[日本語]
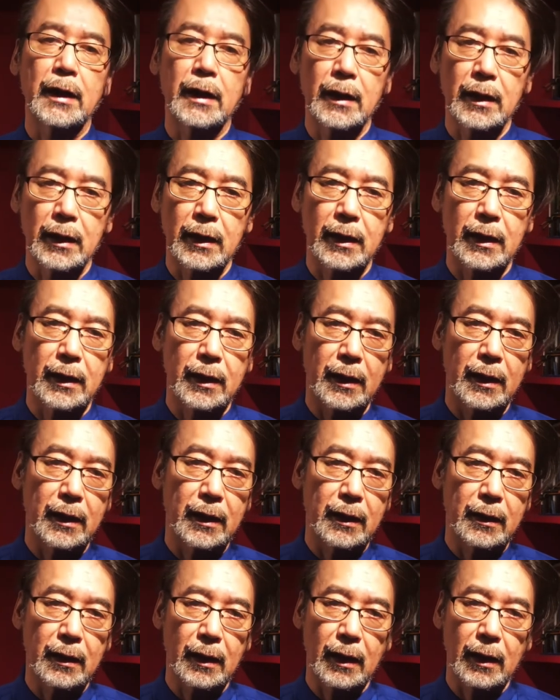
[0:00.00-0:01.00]

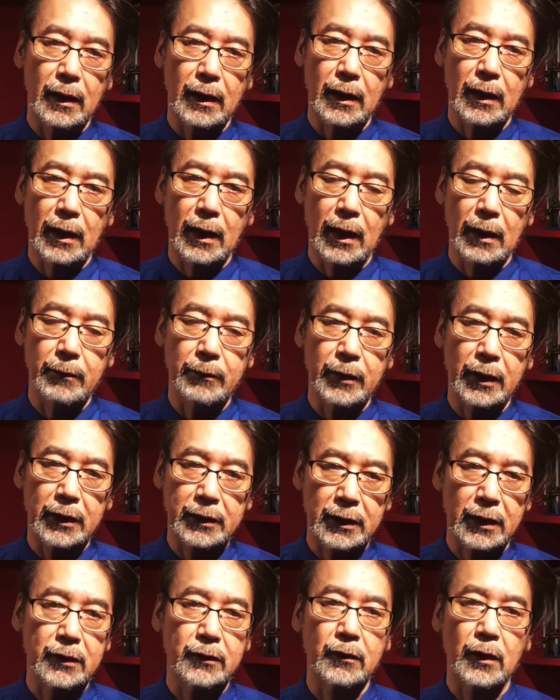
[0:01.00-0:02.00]
えー、皆
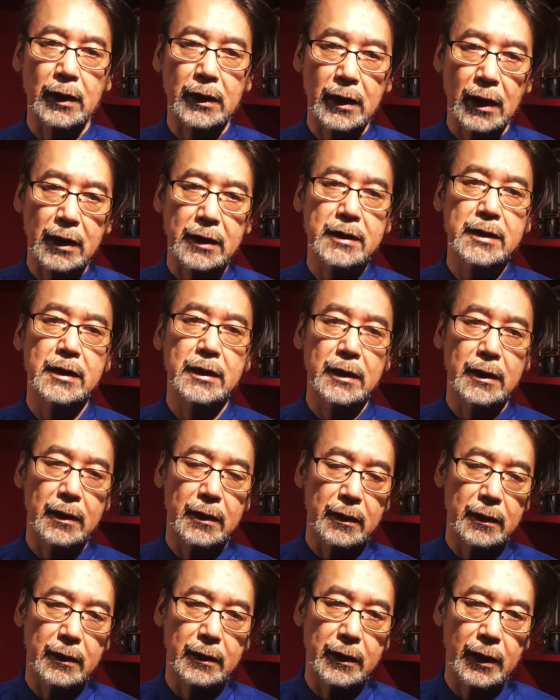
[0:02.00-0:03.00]
さんと新し
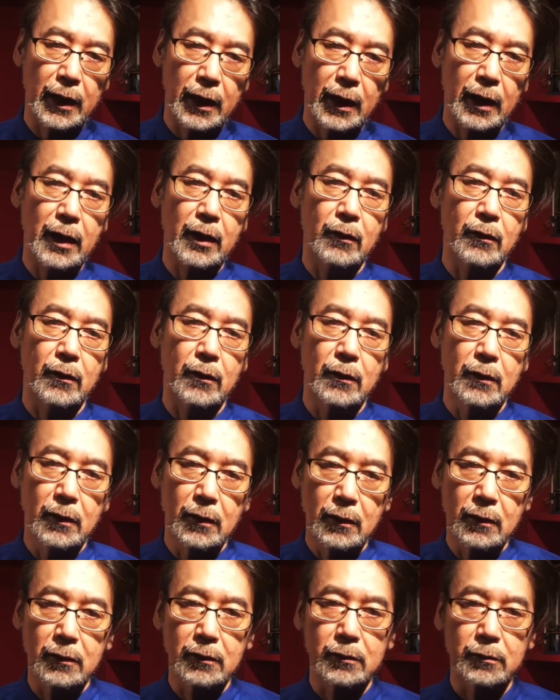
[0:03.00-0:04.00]
い出会いを
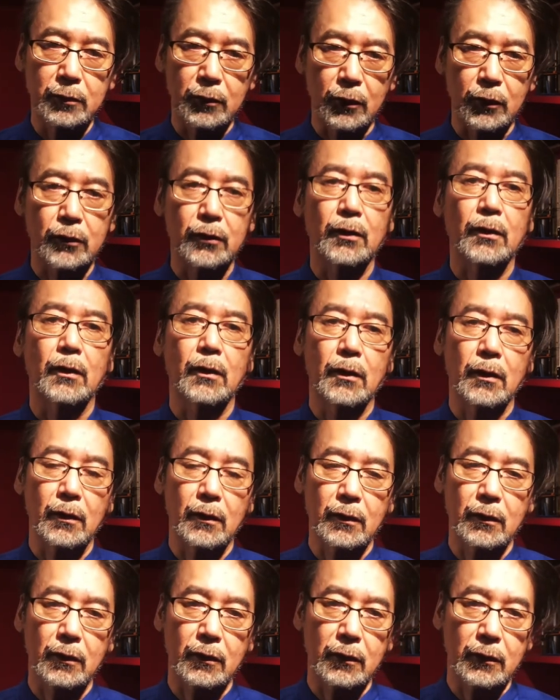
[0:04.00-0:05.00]
生むことを
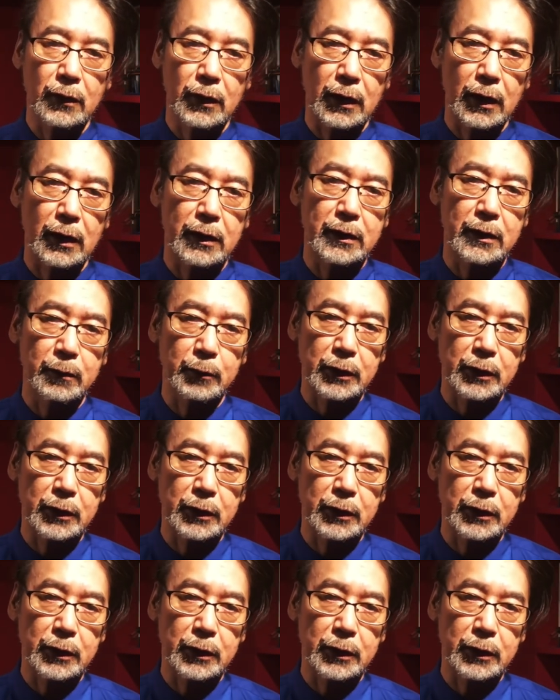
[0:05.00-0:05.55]
願って